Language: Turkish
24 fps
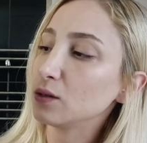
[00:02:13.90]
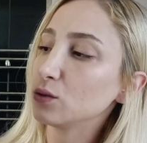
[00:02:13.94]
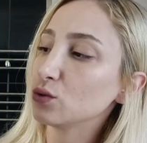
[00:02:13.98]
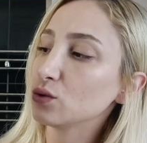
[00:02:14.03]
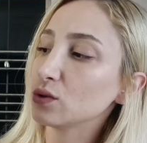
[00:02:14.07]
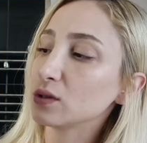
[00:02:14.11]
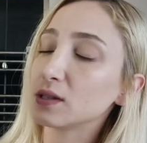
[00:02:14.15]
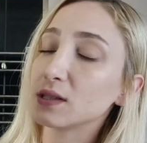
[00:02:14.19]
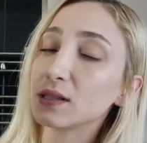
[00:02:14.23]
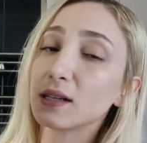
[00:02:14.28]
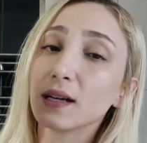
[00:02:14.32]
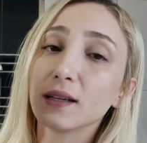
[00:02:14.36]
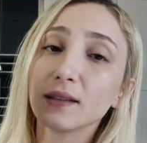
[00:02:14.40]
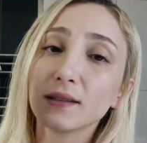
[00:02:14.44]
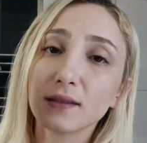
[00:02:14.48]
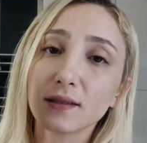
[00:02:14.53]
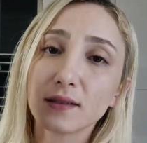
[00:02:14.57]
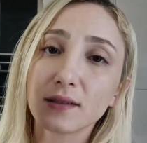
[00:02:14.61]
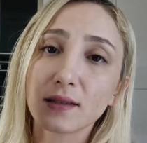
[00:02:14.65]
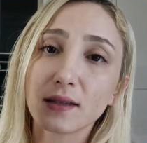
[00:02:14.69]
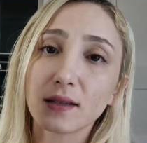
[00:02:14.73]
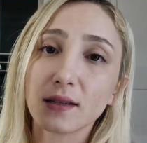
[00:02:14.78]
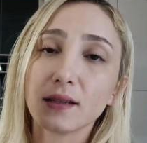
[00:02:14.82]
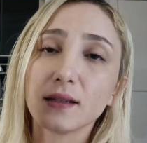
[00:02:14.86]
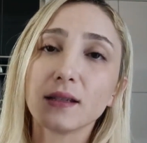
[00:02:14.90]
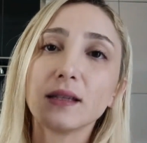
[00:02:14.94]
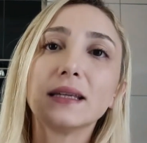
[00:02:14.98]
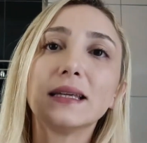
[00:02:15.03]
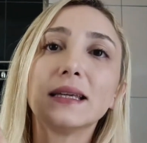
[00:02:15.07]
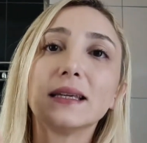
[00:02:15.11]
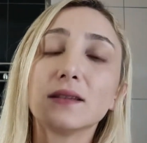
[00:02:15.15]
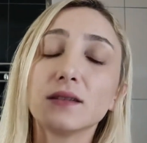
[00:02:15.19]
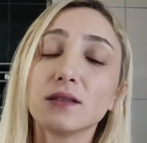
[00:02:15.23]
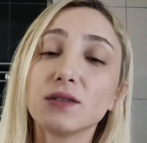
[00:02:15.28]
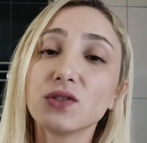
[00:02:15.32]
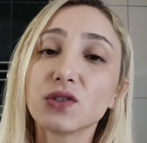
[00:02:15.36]
Deluxe Trendy
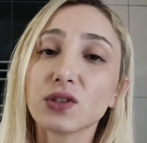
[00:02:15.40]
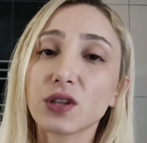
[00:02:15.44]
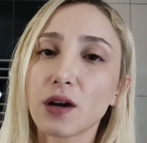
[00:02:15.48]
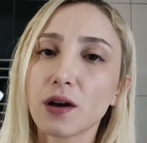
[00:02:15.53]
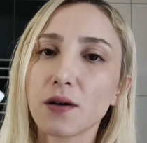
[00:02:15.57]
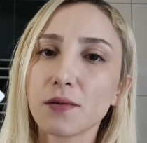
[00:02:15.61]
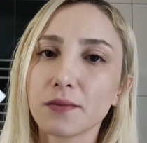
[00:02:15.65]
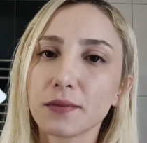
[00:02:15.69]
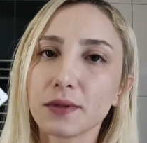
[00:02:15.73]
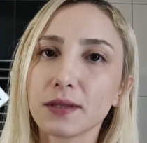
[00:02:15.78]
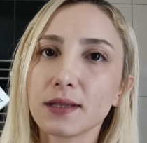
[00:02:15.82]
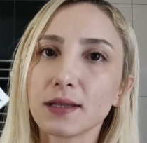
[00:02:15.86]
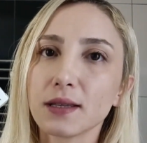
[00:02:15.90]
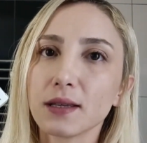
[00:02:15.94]
seri yeni çıkan bir